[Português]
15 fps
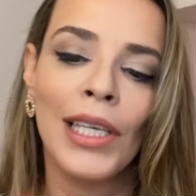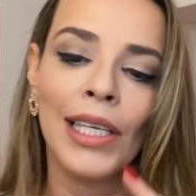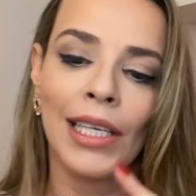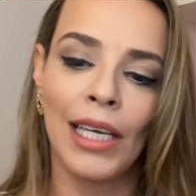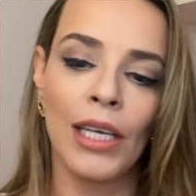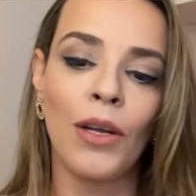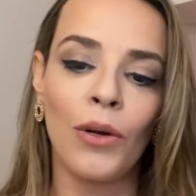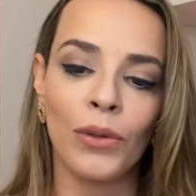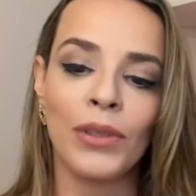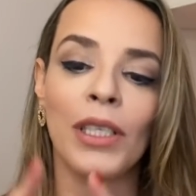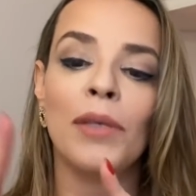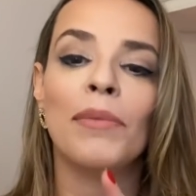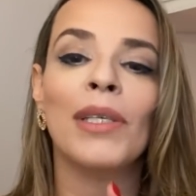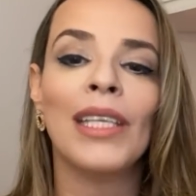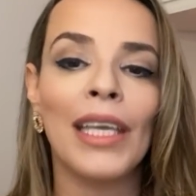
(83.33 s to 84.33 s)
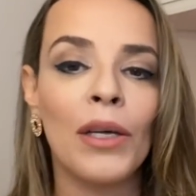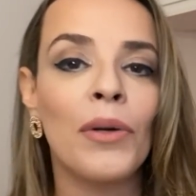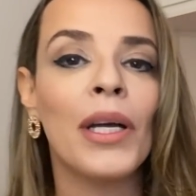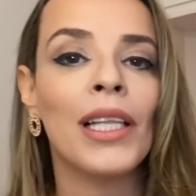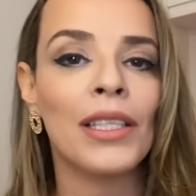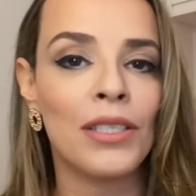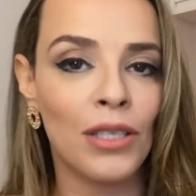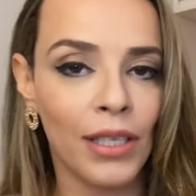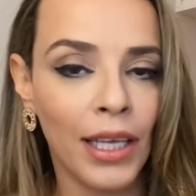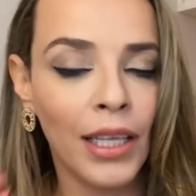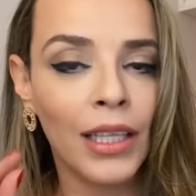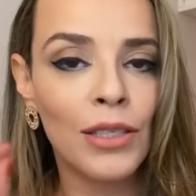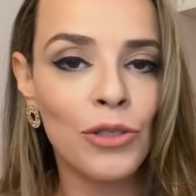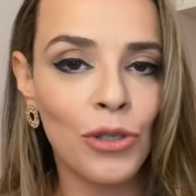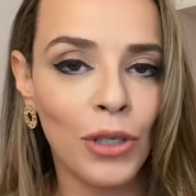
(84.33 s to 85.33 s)
Carol, terminei o
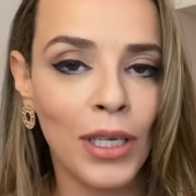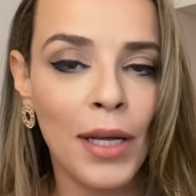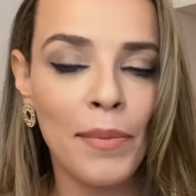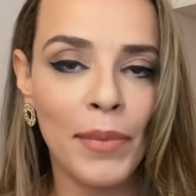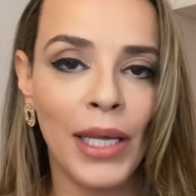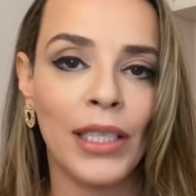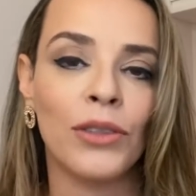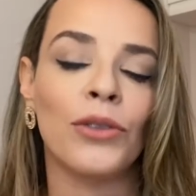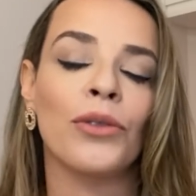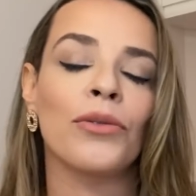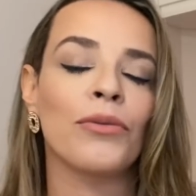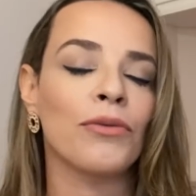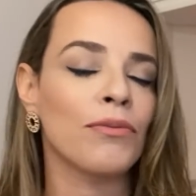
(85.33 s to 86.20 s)
relacionamento,